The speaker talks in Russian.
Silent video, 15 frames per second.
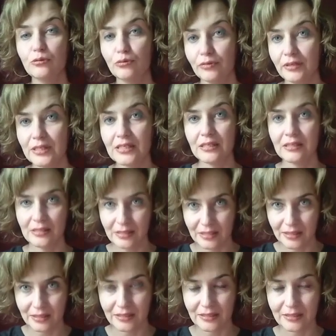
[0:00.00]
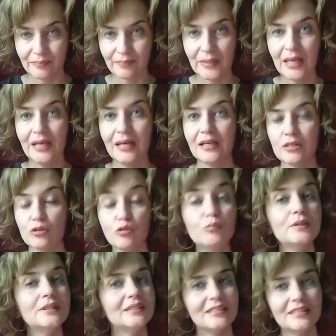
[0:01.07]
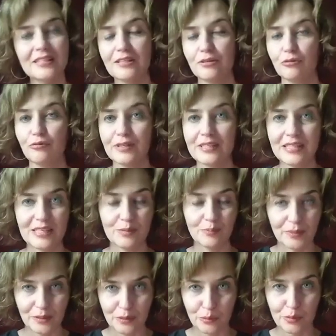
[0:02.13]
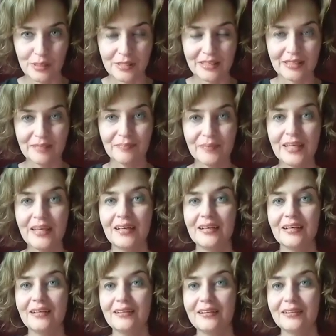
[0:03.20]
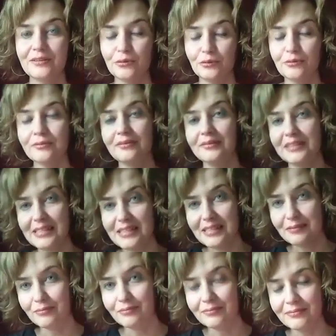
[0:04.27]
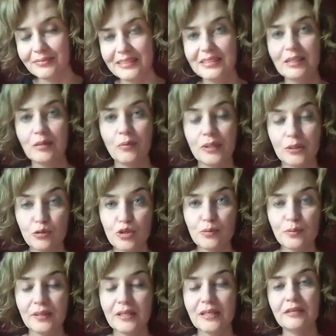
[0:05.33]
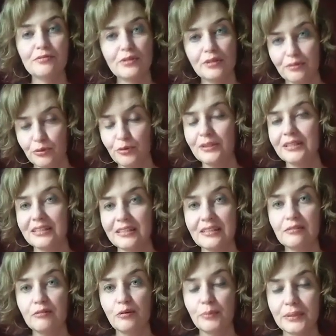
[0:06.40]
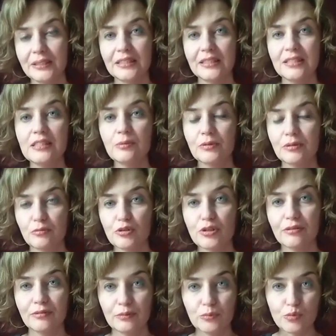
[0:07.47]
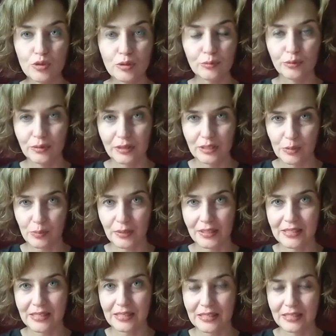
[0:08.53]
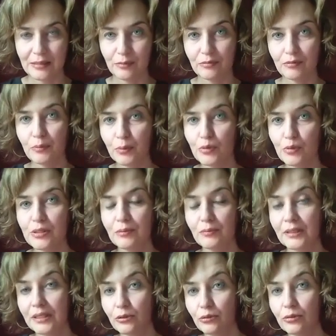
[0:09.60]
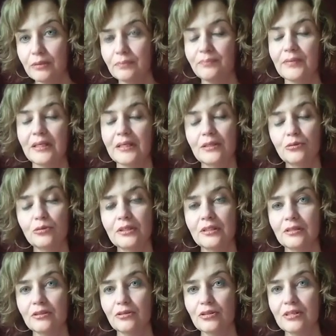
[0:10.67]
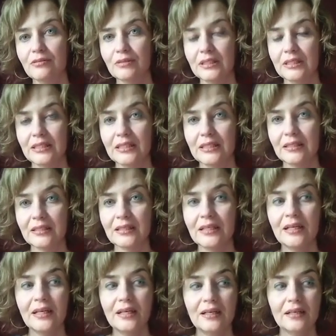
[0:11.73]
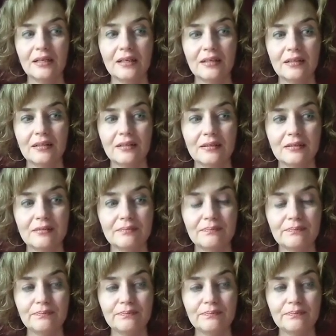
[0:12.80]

у вас есть дети, особенно если у вас есть подростки. А, но если детки моложе пока, все равно эта книга вам пригодится, потому что вам нужно будет разбираться с этими вопросами, о, котором, о которых ведется в этой книге. А,